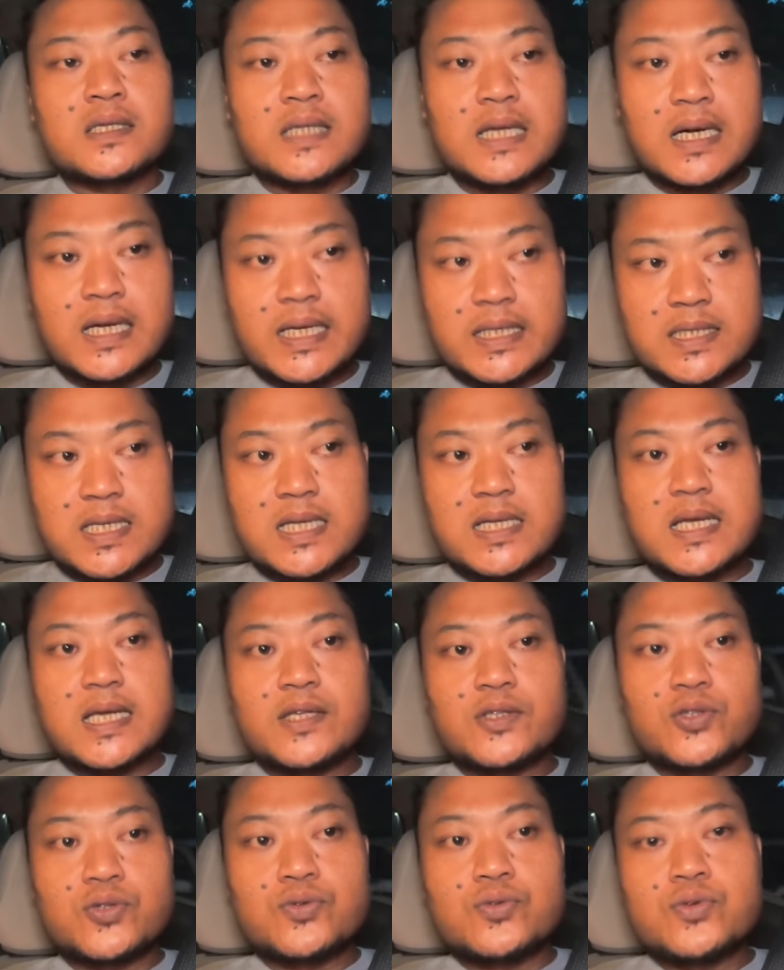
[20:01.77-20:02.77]
target saya
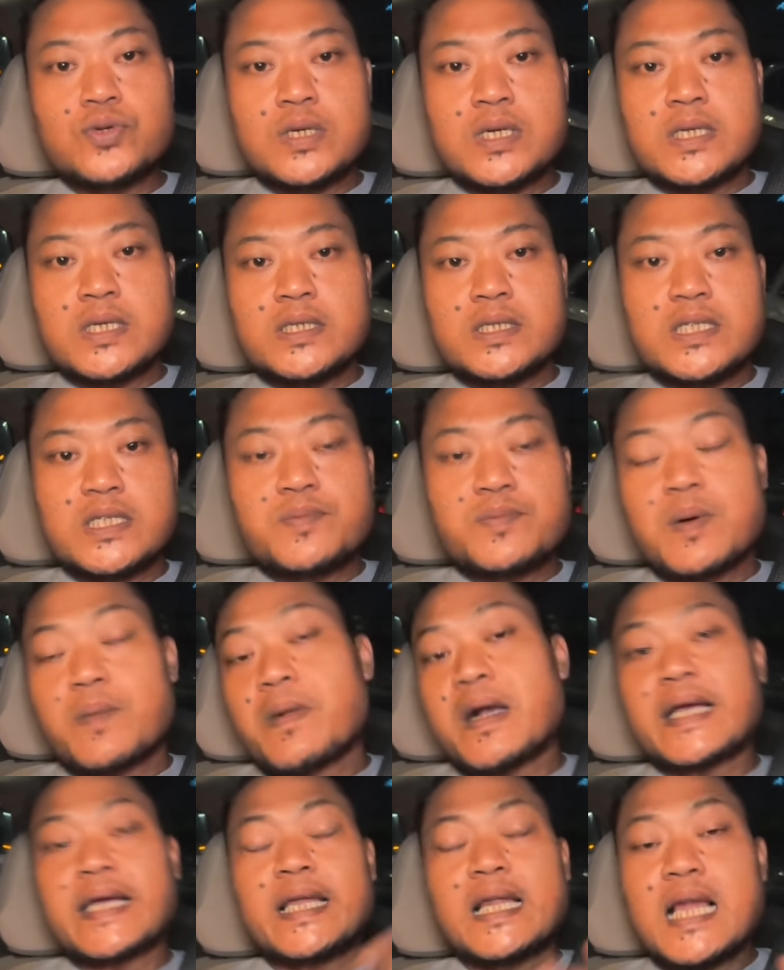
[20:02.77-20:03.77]
itu di
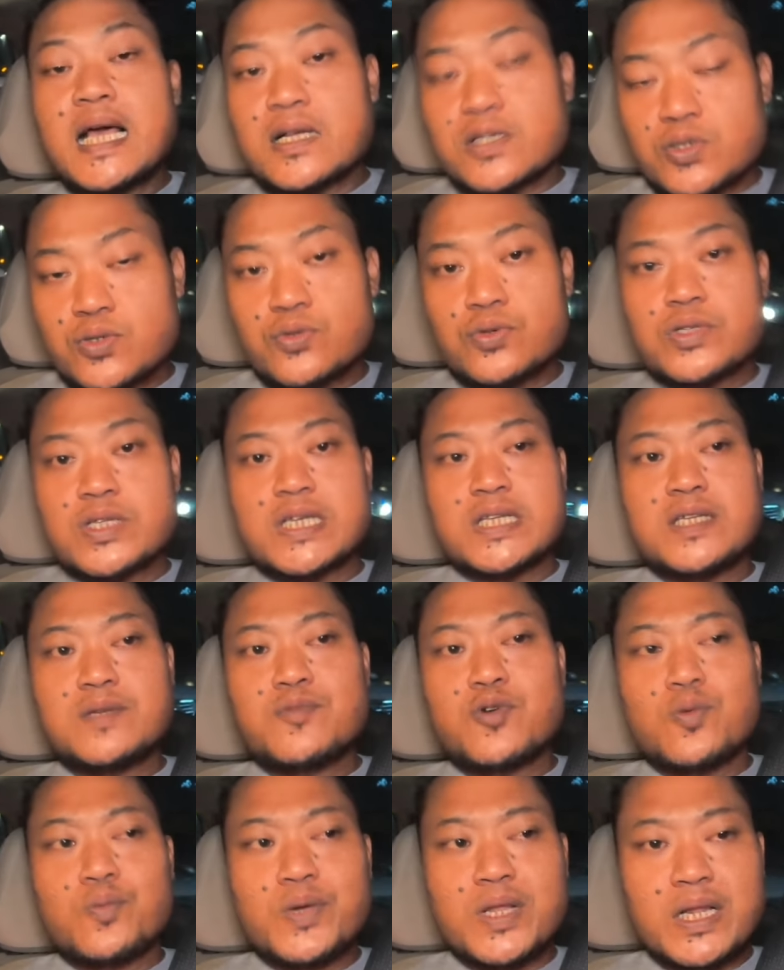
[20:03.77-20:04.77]
pemakai langsung jadi
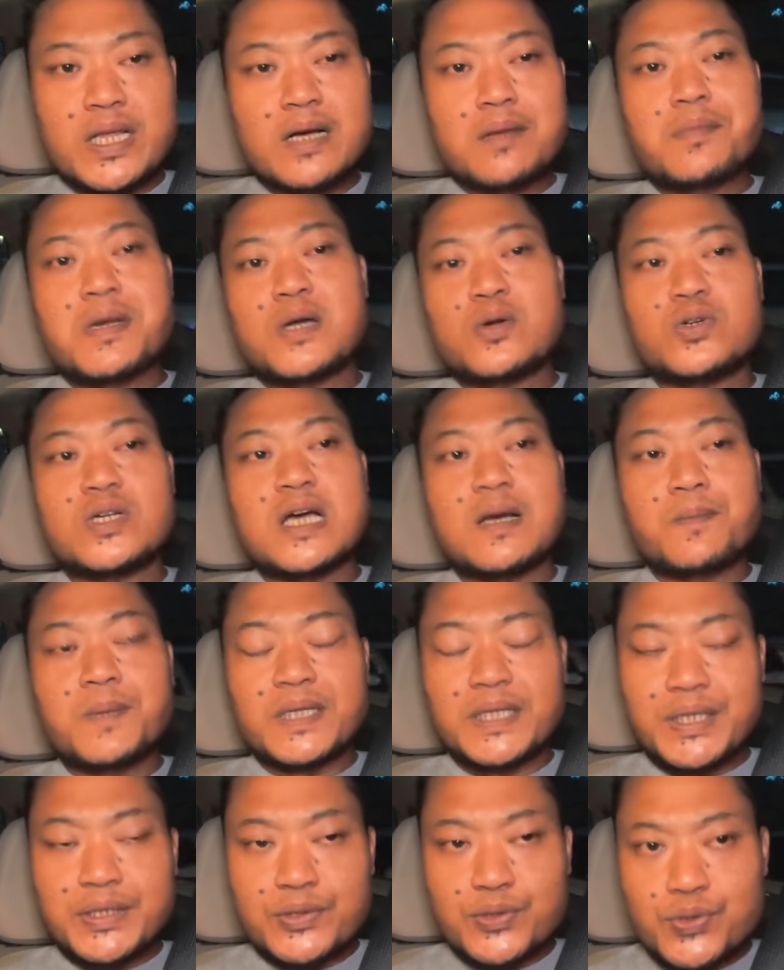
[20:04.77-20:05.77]
mobil yang baru
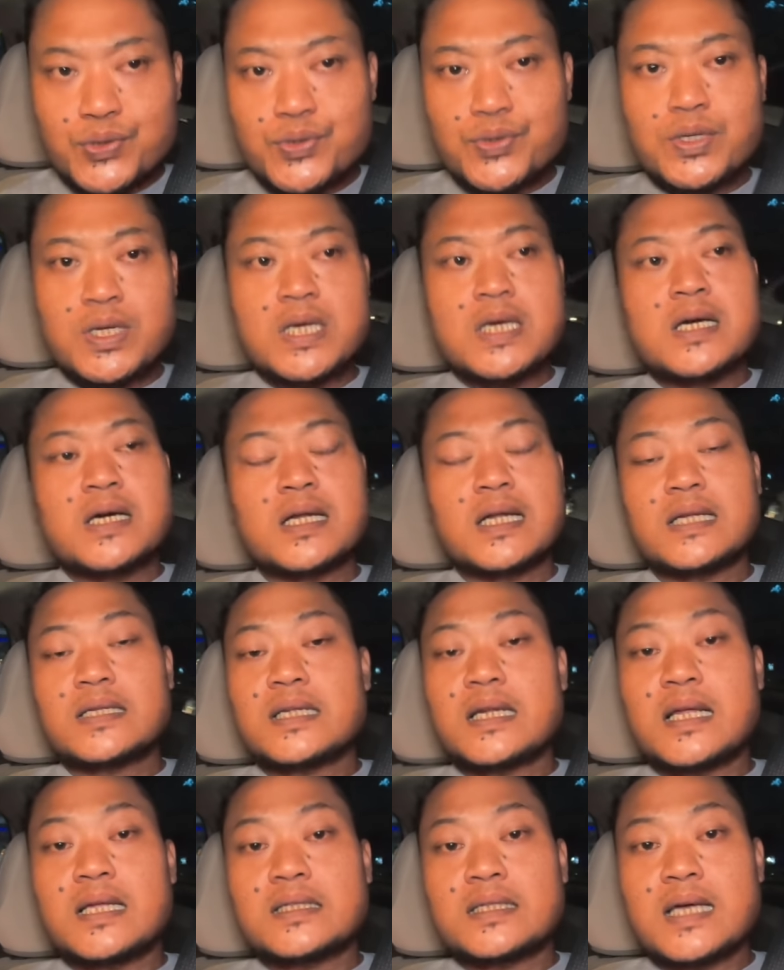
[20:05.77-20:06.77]
dapat itu
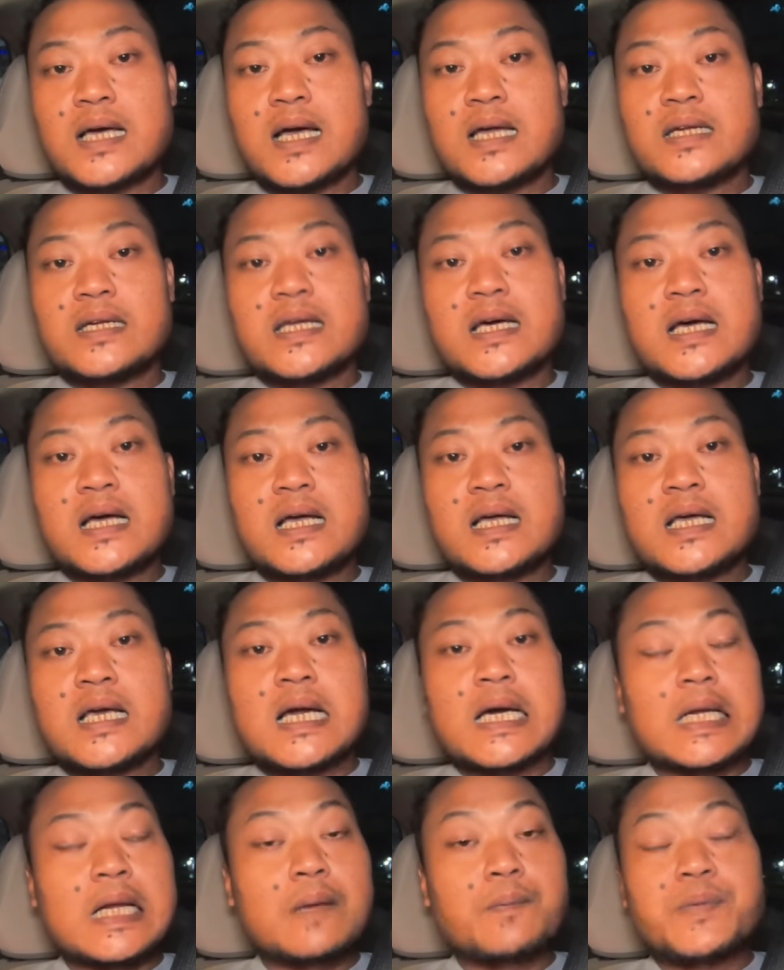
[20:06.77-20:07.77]
rata-rata ada
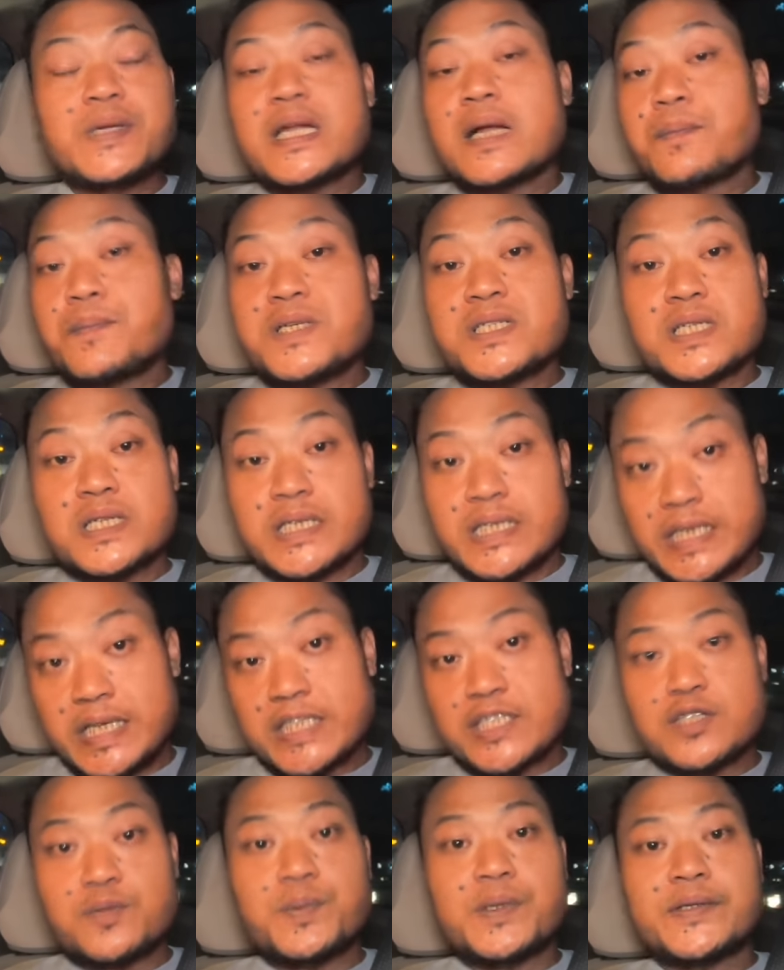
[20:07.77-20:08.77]
rapi-rapi
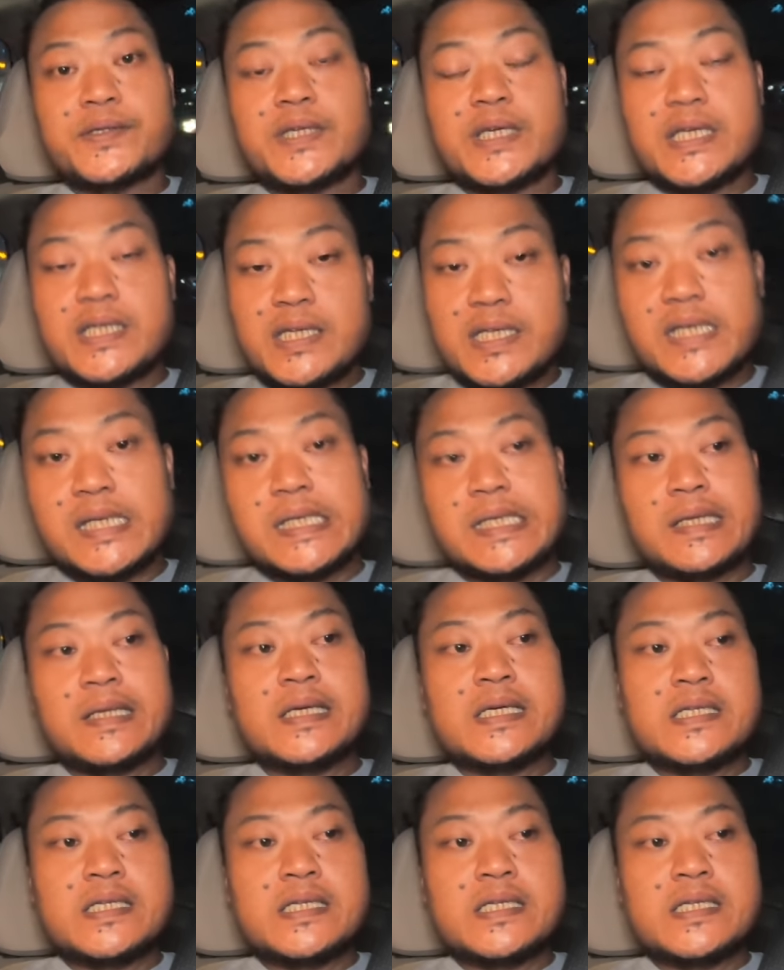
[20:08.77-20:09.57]
sedikit seperti ini.